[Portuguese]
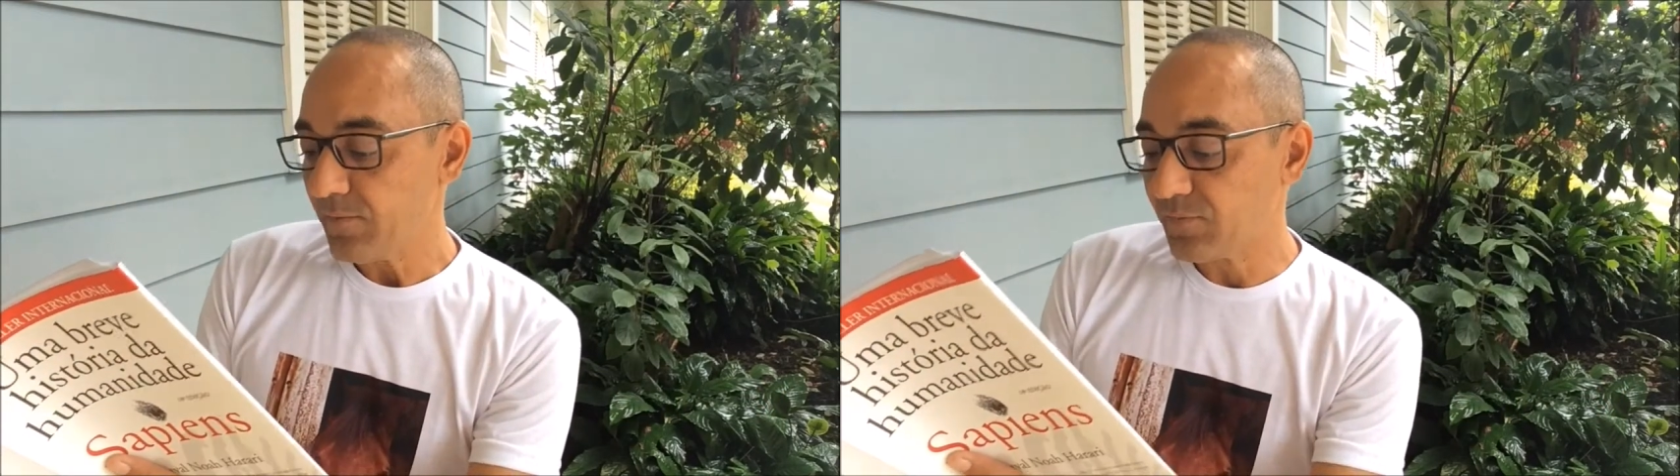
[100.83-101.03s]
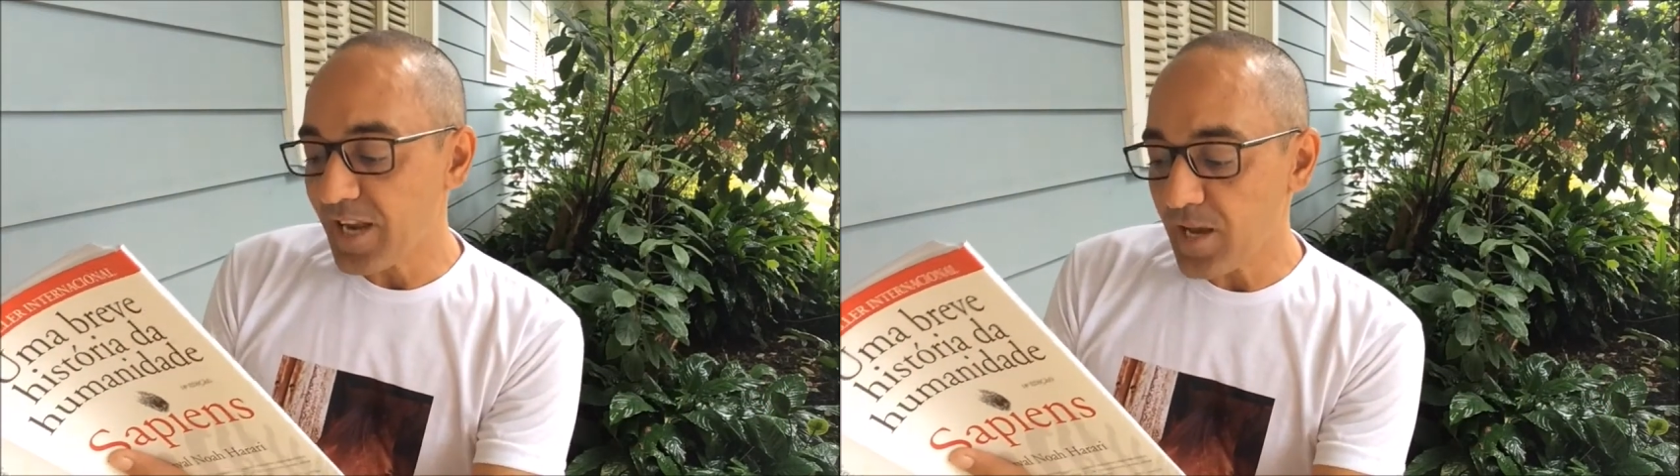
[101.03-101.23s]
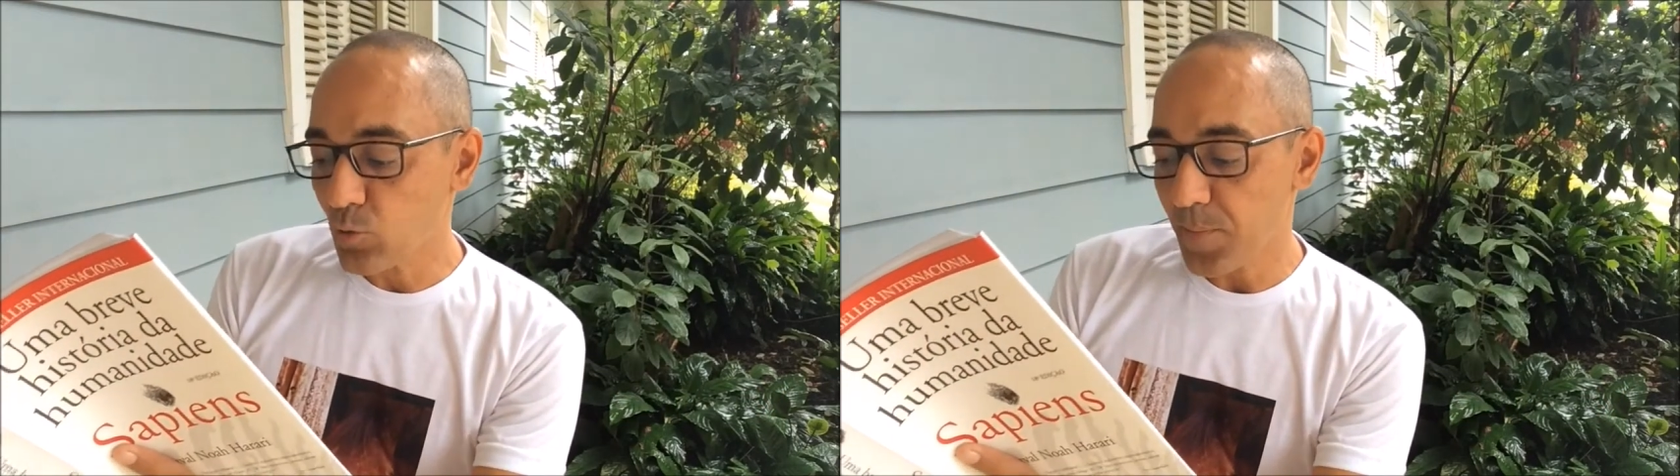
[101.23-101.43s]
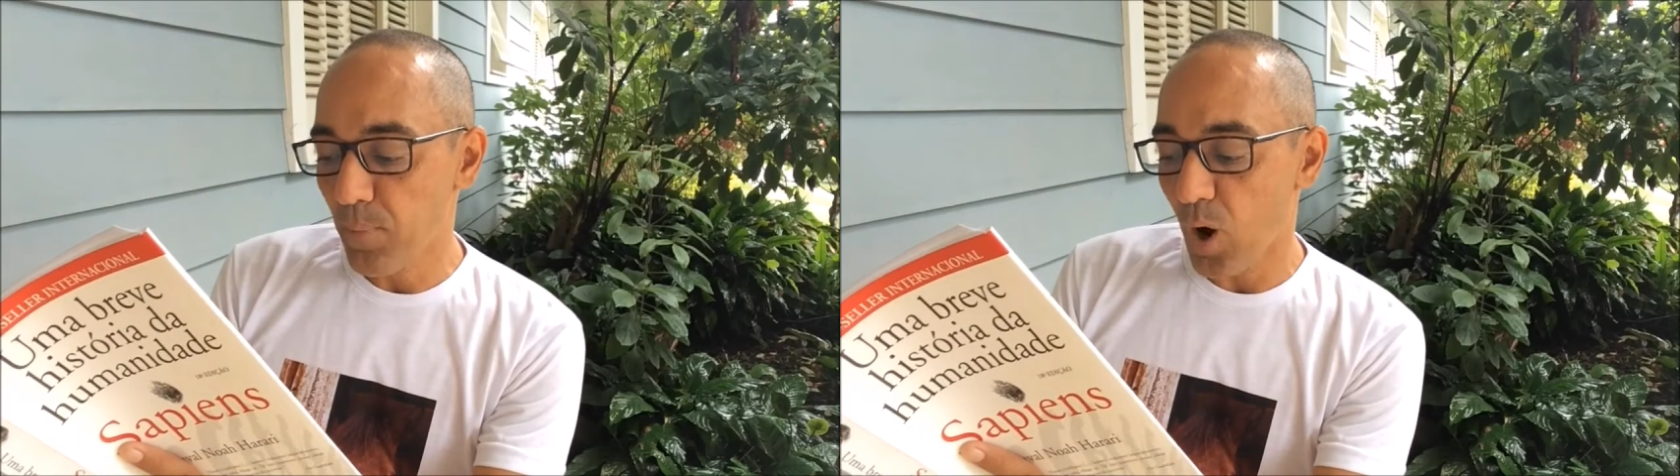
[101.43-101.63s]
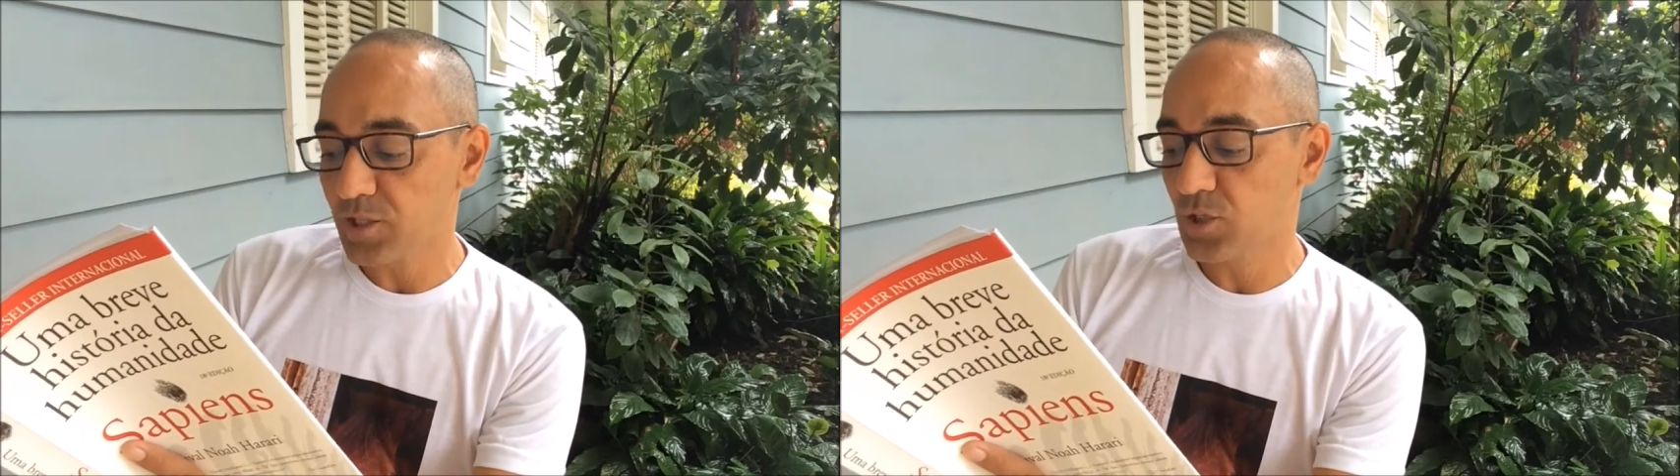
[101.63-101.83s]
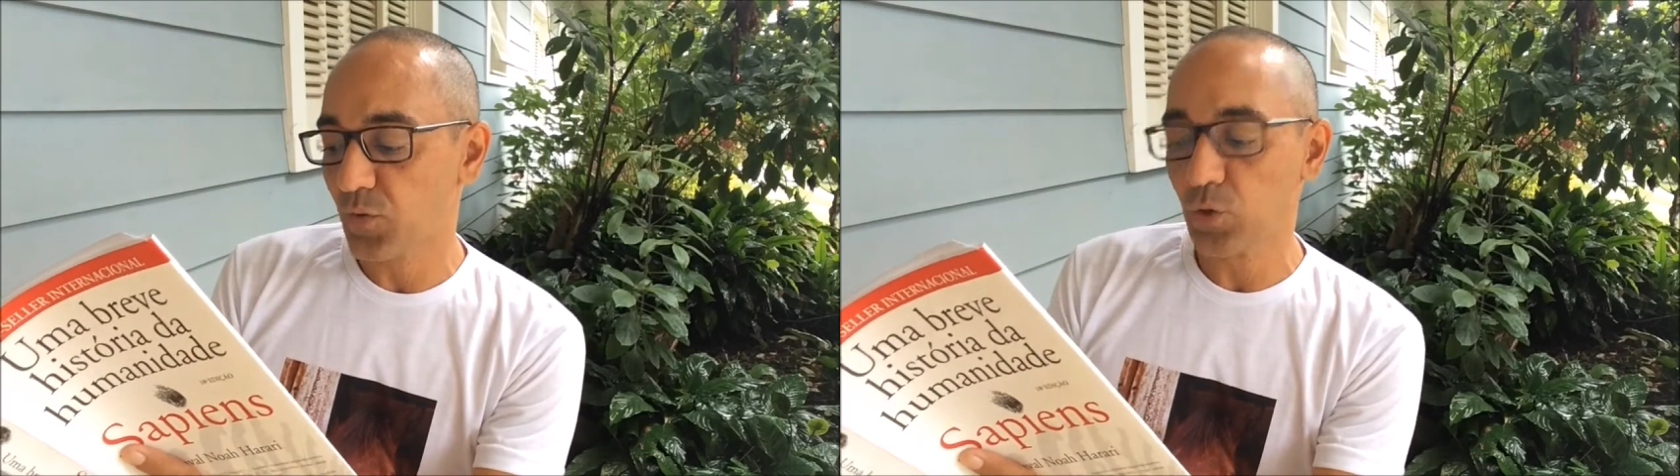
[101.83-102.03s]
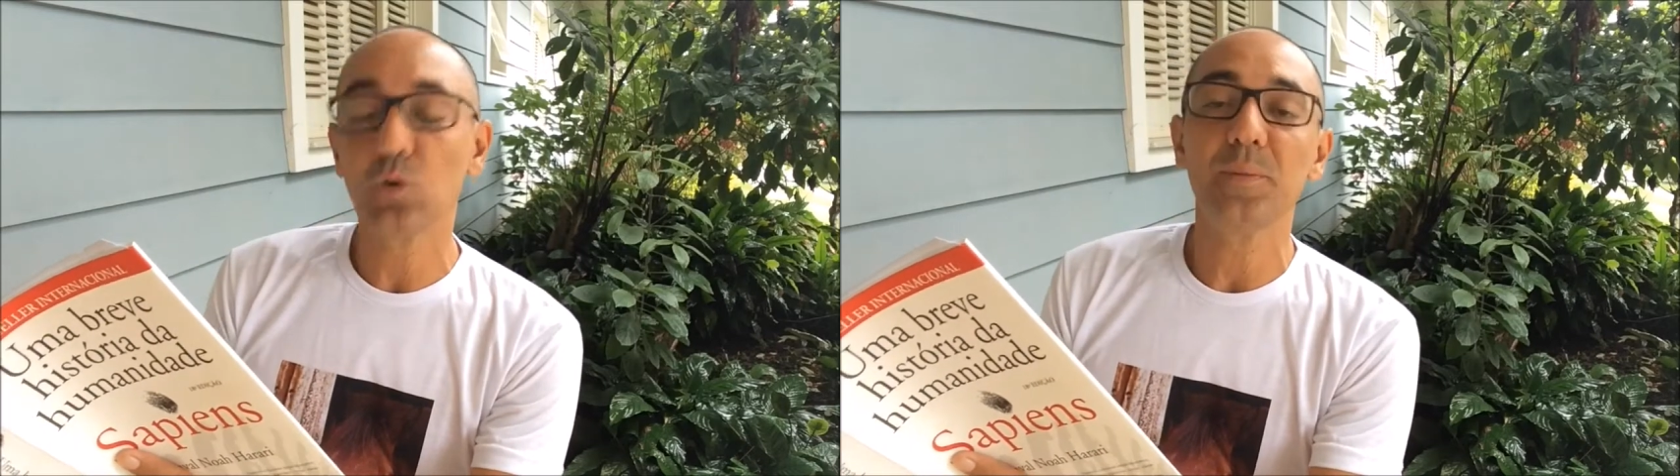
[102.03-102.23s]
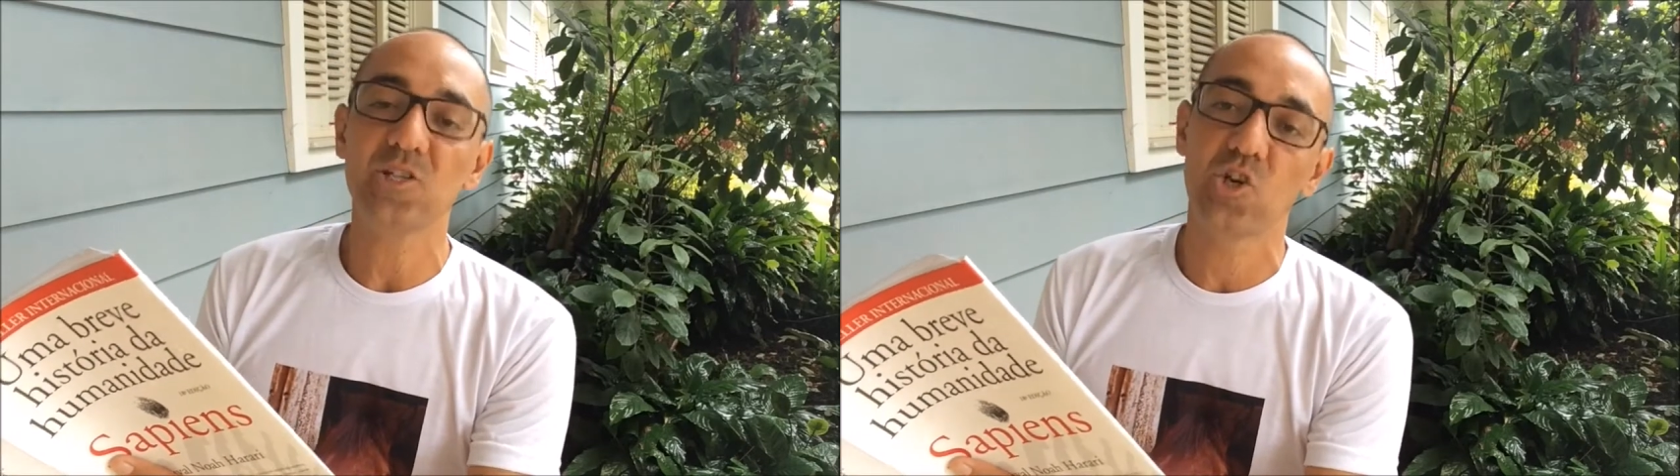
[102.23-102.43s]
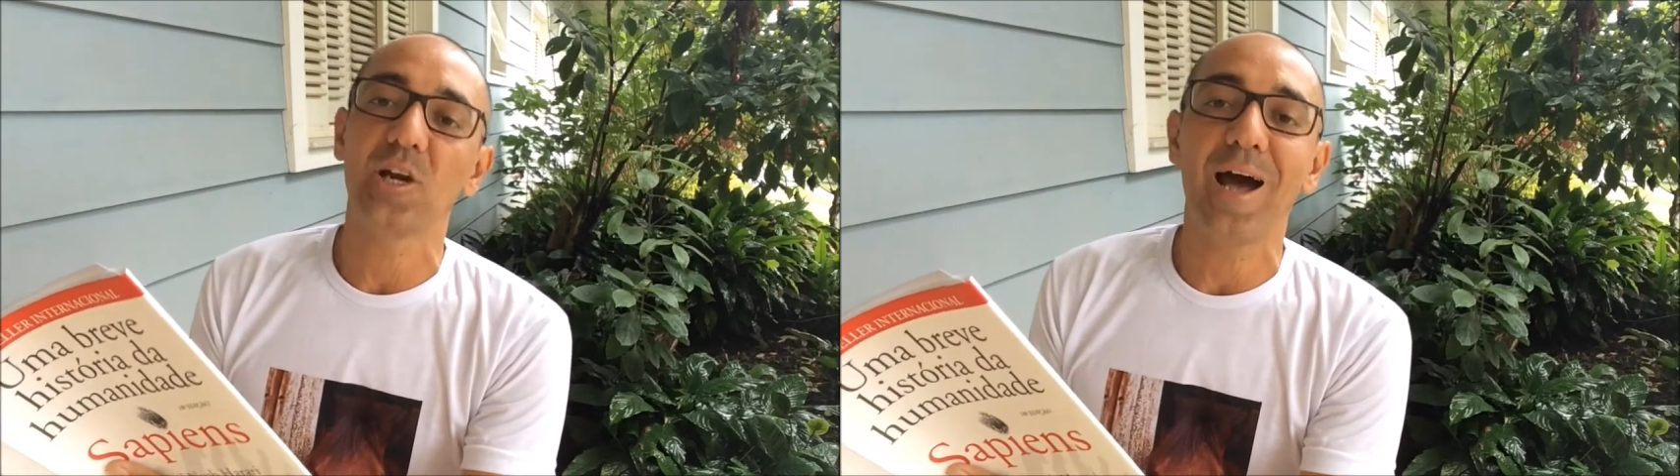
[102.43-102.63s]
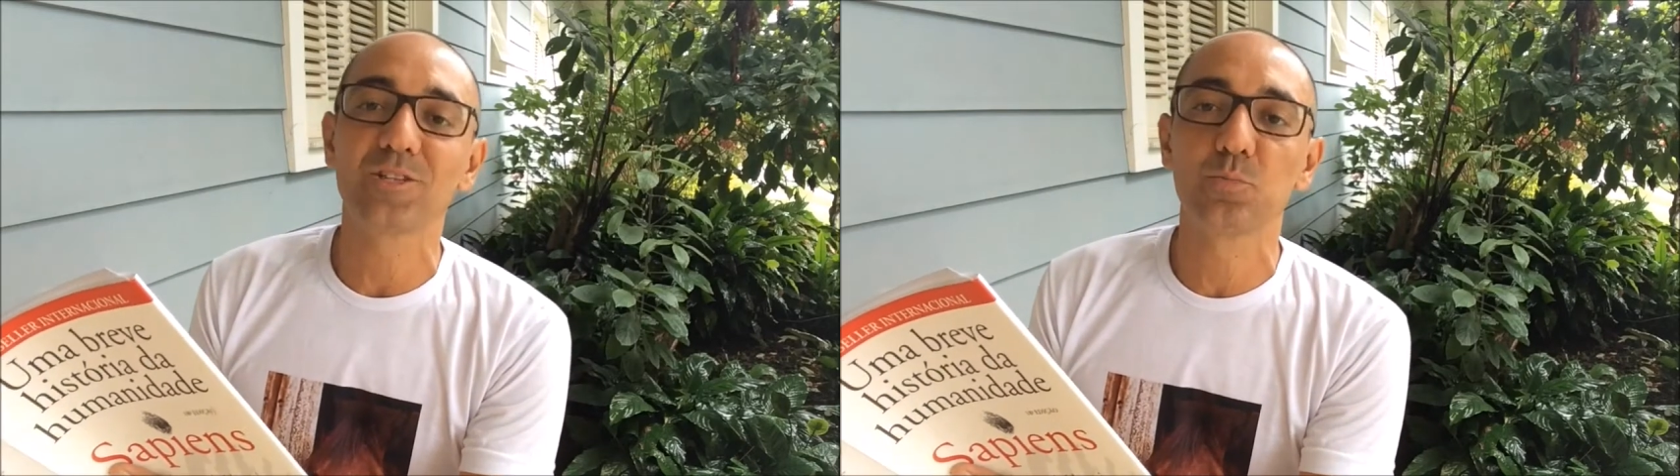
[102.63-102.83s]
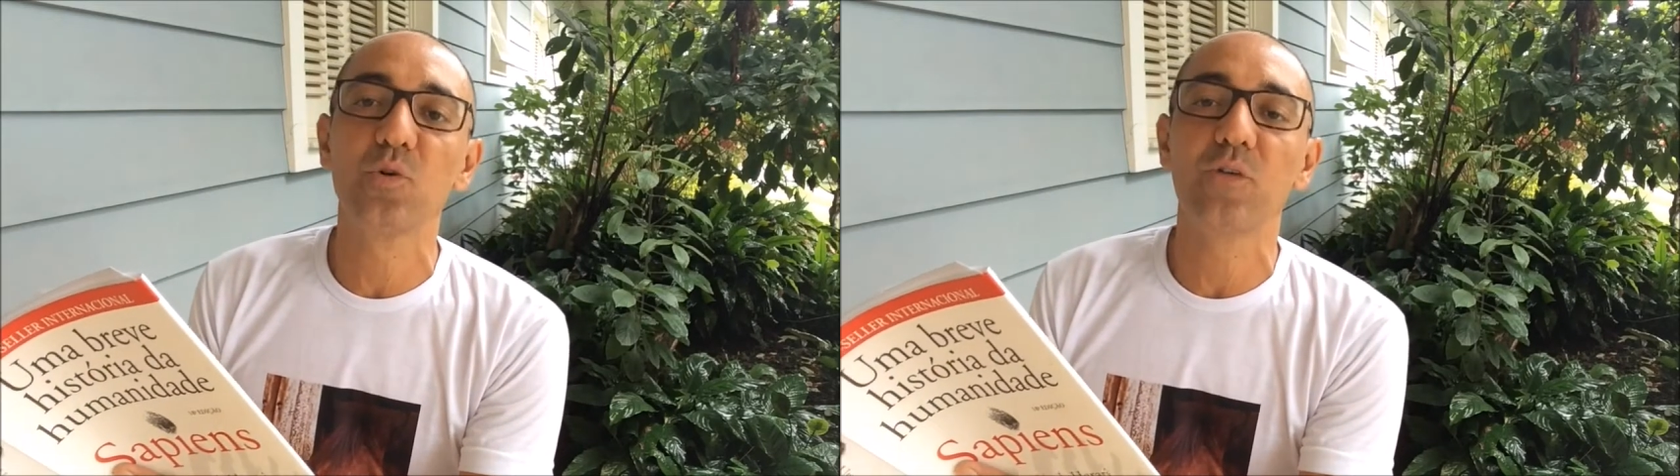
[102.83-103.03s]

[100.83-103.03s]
Trigo e bodes foram domesticados por